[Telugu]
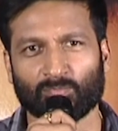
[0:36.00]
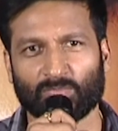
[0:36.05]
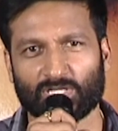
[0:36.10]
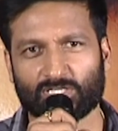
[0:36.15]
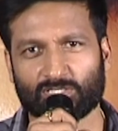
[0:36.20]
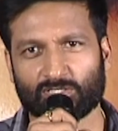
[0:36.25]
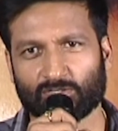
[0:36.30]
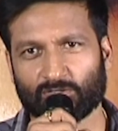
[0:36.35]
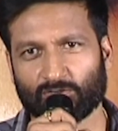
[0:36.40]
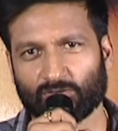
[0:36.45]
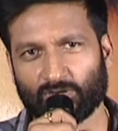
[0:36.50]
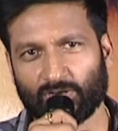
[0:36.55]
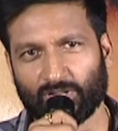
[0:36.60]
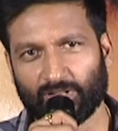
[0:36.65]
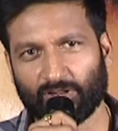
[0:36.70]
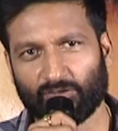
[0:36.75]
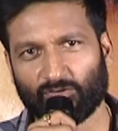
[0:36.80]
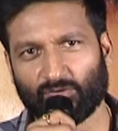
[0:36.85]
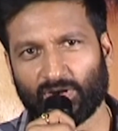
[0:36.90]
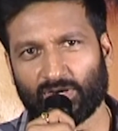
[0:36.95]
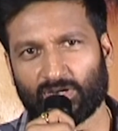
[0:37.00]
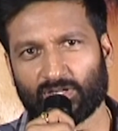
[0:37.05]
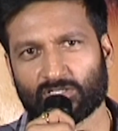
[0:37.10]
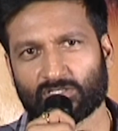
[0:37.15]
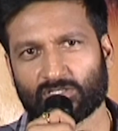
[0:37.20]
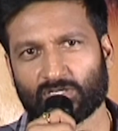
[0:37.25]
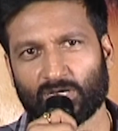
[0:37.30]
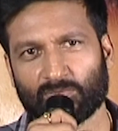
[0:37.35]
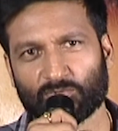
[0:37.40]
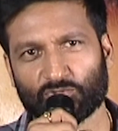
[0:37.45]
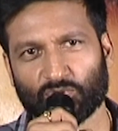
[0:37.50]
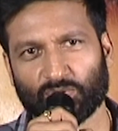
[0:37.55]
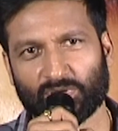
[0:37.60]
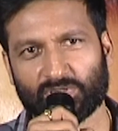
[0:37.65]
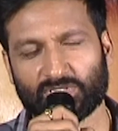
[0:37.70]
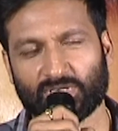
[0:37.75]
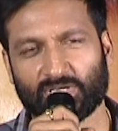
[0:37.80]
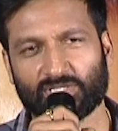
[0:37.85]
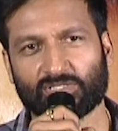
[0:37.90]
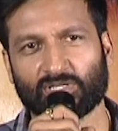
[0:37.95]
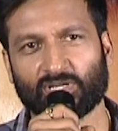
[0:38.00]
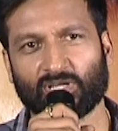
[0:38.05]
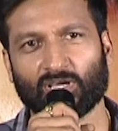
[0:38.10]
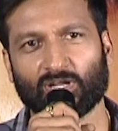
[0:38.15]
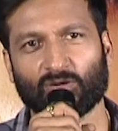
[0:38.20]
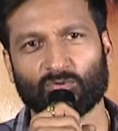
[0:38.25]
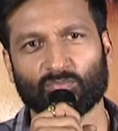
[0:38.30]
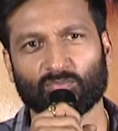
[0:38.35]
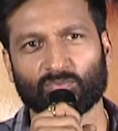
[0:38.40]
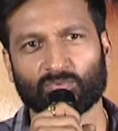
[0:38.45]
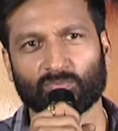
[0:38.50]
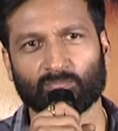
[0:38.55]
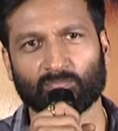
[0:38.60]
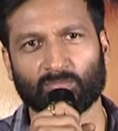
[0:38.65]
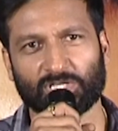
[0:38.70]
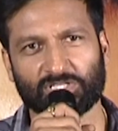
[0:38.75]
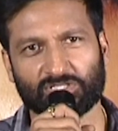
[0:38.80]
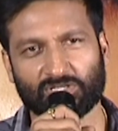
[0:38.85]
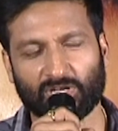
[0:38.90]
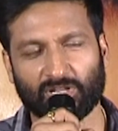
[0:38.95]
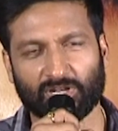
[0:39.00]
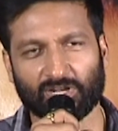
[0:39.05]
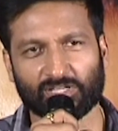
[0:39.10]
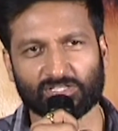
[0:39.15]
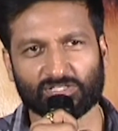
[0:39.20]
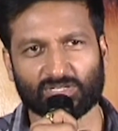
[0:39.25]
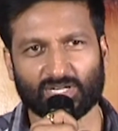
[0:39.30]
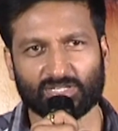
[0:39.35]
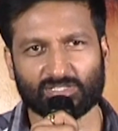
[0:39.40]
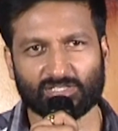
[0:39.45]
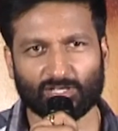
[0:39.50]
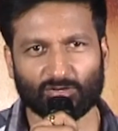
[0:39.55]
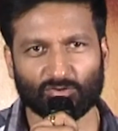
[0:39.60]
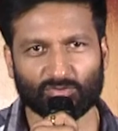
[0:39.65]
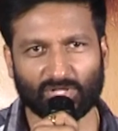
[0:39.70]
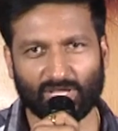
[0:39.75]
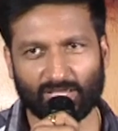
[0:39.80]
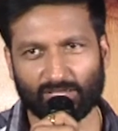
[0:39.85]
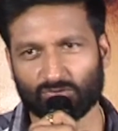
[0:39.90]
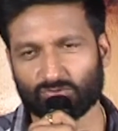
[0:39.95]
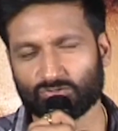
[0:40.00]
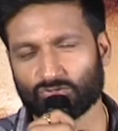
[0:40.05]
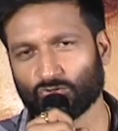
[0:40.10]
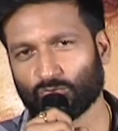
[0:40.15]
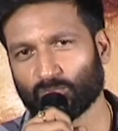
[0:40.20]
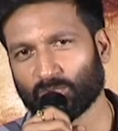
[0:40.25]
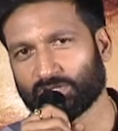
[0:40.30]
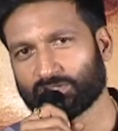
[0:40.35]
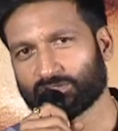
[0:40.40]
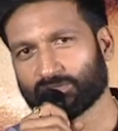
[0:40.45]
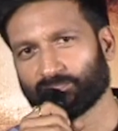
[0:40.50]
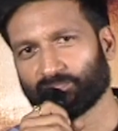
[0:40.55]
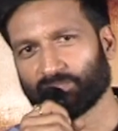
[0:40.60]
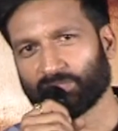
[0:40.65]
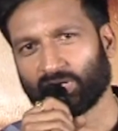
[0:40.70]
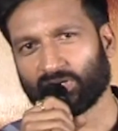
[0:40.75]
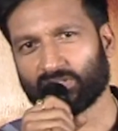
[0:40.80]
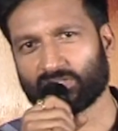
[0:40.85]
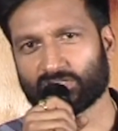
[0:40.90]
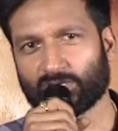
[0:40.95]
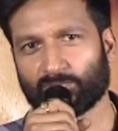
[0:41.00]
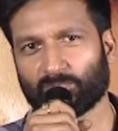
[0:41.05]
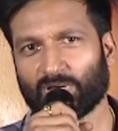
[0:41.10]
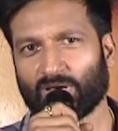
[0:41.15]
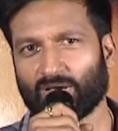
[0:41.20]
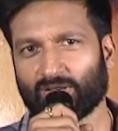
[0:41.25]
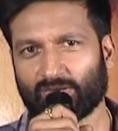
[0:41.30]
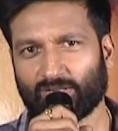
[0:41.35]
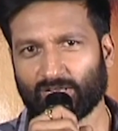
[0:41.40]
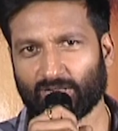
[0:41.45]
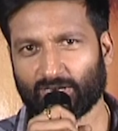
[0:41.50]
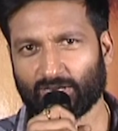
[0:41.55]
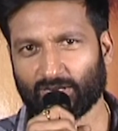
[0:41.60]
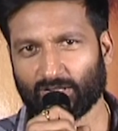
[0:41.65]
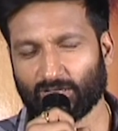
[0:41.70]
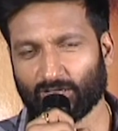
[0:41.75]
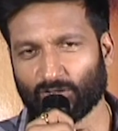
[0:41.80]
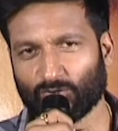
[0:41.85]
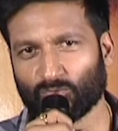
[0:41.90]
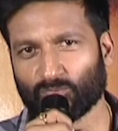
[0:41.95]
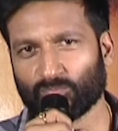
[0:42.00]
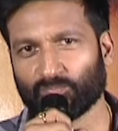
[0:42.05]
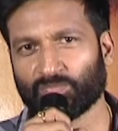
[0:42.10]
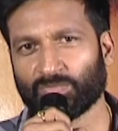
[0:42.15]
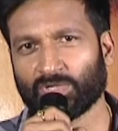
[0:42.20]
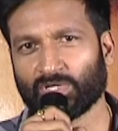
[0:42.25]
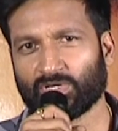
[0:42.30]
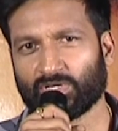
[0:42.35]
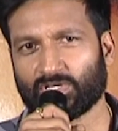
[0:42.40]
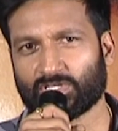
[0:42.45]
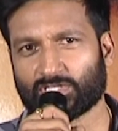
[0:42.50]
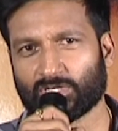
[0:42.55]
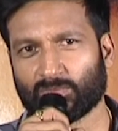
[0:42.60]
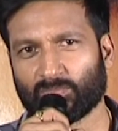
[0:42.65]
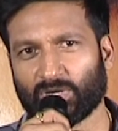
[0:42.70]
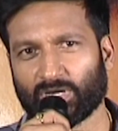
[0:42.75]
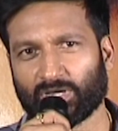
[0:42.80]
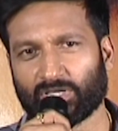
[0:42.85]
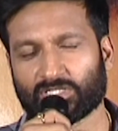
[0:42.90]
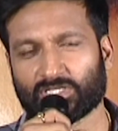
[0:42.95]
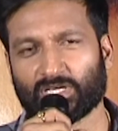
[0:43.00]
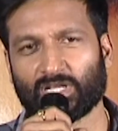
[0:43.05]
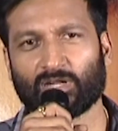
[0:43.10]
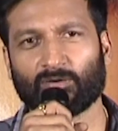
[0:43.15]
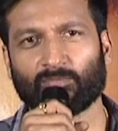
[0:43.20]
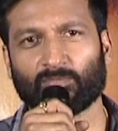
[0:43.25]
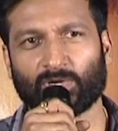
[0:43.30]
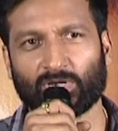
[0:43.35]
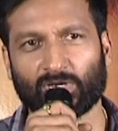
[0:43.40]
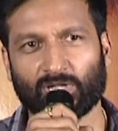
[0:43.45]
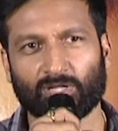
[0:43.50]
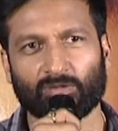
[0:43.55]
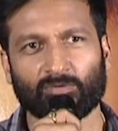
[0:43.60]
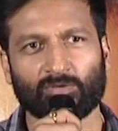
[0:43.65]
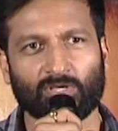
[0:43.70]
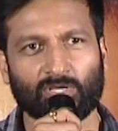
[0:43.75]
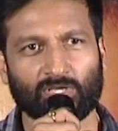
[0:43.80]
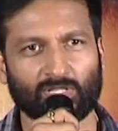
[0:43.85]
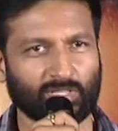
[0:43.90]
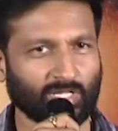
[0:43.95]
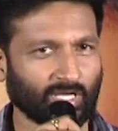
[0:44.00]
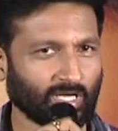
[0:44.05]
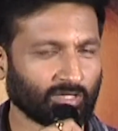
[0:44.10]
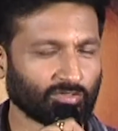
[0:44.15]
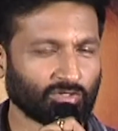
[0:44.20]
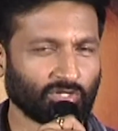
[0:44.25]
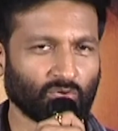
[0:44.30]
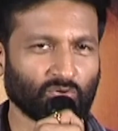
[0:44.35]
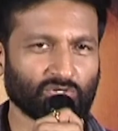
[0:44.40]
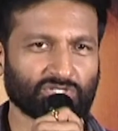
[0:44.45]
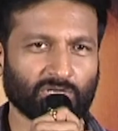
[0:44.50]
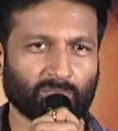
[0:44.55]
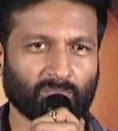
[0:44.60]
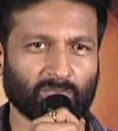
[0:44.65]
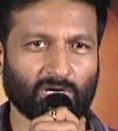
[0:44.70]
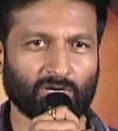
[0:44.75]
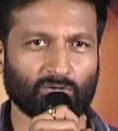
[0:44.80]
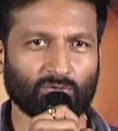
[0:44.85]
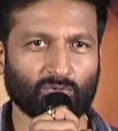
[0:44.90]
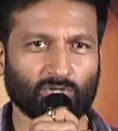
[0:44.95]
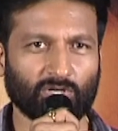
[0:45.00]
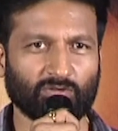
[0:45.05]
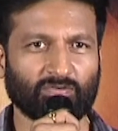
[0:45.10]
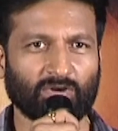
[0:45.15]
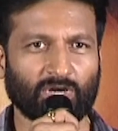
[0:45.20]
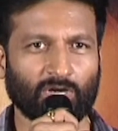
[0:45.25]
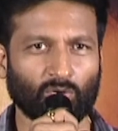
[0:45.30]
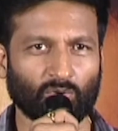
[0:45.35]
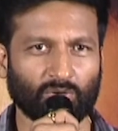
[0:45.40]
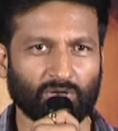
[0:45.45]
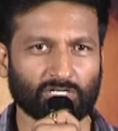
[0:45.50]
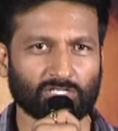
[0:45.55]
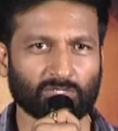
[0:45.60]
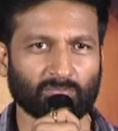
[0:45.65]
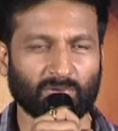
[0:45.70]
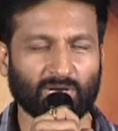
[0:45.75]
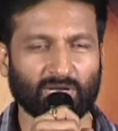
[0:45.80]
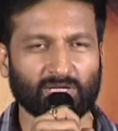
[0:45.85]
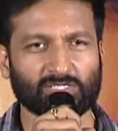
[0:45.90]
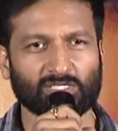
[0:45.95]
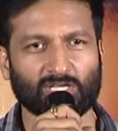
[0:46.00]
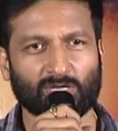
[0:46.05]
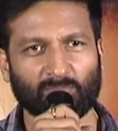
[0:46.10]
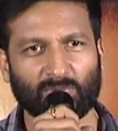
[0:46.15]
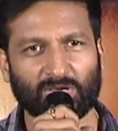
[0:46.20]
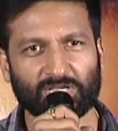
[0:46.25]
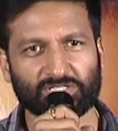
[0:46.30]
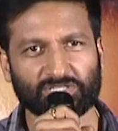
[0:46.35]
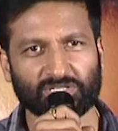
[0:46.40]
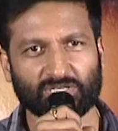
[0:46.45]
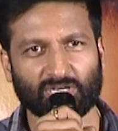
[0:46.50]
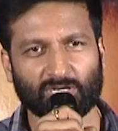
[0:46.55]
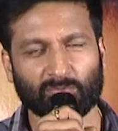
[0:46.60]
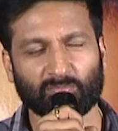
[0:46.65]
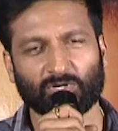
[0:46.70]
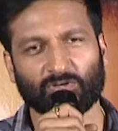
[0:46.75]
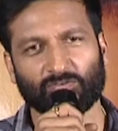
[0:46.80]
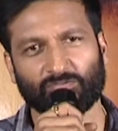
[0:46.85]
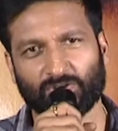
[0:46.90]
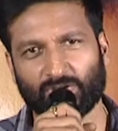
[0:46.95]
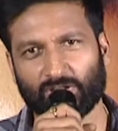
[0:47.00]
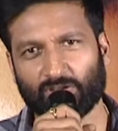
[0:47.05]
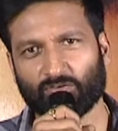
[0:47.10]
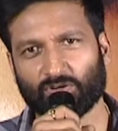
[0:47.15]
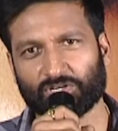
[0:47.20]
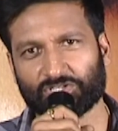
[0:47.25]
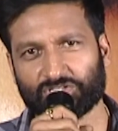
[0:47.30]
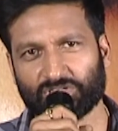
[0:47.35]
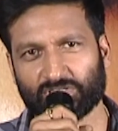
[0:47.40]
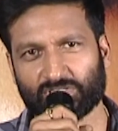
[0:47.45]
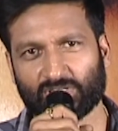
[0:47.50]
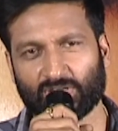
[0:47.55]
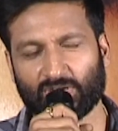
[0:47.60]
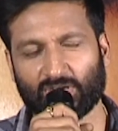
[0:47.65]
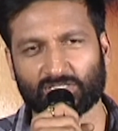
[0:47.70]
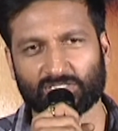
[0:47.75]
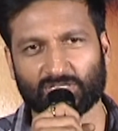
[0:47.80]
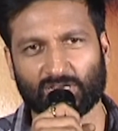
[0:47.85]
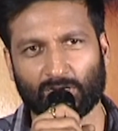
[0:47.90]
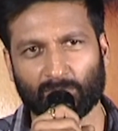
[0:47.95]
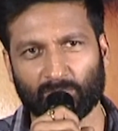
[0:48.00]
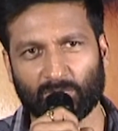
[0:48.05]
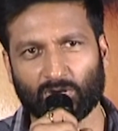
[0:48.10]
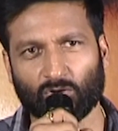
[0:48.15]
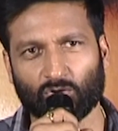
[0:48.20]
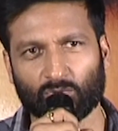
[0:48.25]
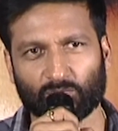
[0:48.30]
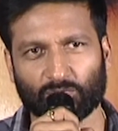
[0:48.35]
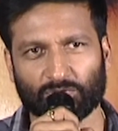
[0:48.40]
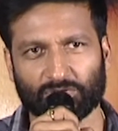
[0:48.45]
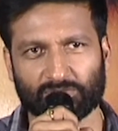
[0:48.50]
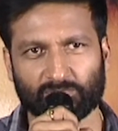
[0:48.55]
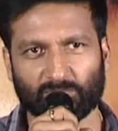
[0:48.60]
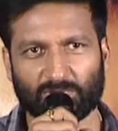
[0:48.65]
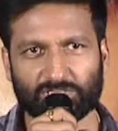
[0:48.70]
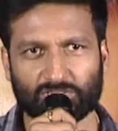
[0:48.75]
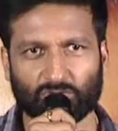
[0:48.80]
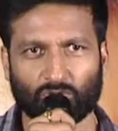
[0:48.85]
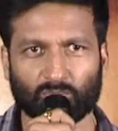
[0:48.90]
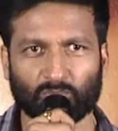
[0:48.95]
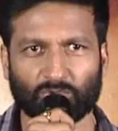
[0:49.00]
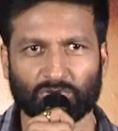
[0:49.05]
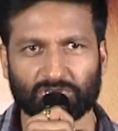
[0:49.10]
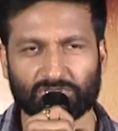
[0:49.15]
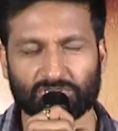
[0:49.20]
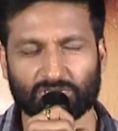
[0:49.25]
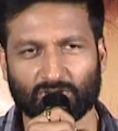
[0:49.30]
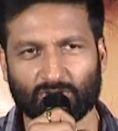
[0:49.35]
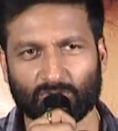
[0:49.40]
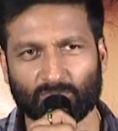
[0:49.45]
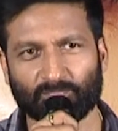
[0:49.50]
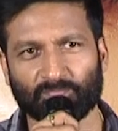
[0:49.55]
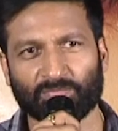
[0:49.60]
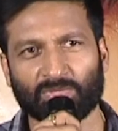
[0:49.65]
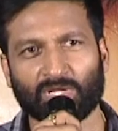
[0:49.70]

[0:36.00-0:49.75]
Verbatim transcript: ప్లస్ లిరిక్ రైటర్స్ రామజోగి శాస్త్రి గారు మంచి లిరిక్స్ రాశారు థ్యాంక్ యూ సో మచ్ అది సినిమా ఆర్ట్ డైరెక్టర్ గారు ఈ సినిమాకి చాలా అంటే ఇందాక తిరుగు చెప్పినట్టు డిఫరెంట్ లొకేషన్ పాకిస్తాన్ మ్యాచ్ చేయడానికి పర్ఫెక్ట్గా వర్క్ చేశారు అని చాలా బాగా అవుట్పుట్ మంచి అవుట్పుట్ ఇచ్చారు